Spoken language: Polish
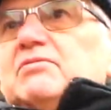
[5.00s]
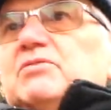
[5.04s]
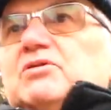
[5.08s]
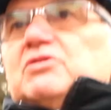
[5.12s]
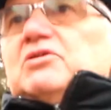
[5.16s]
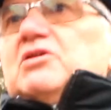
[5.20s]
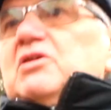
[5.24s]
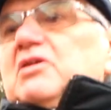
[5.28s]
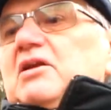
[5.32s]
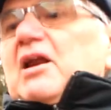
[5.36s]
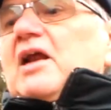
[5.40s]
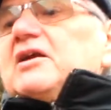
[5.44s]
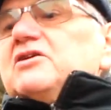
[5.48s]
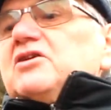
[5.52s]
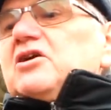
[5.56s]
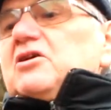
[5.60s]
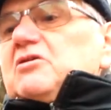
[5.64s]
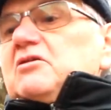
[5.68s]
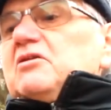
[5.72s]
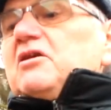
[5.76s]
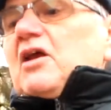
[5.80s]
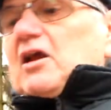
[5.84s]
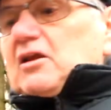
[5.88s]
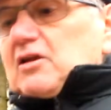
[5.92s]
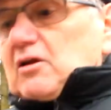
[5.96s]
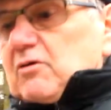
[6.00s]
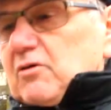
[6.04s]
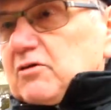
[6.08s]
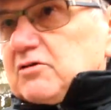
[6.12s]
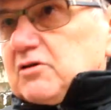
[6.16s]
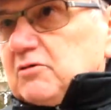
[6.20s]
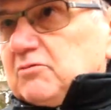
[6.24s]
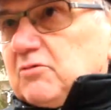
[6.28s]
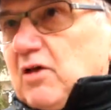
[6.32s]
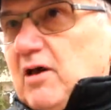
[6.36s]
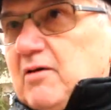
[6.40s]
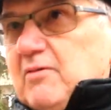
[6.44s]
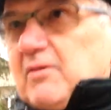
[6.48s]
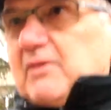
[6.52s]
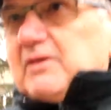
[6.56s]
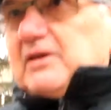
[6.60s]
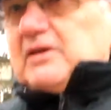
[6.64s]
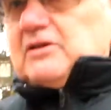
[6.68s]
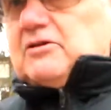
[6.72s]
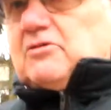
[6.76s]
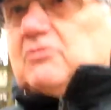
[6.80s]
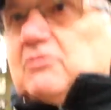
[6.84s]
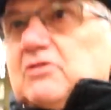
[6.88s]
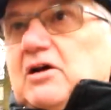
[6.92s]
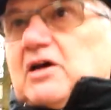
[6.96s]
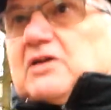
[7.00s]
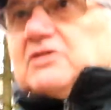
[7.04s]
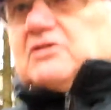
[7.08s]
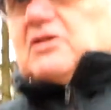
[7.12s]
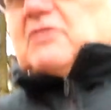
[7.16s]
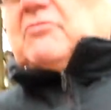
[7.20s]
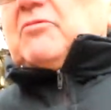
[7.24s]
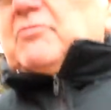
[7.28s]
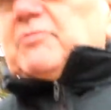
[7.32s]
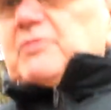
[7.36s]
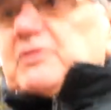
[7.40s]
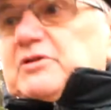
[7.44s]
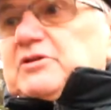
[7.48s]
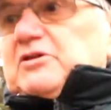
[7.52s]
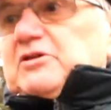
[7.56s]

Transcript: Bo dlaczego? Niech dołożą do emerytur każdemu po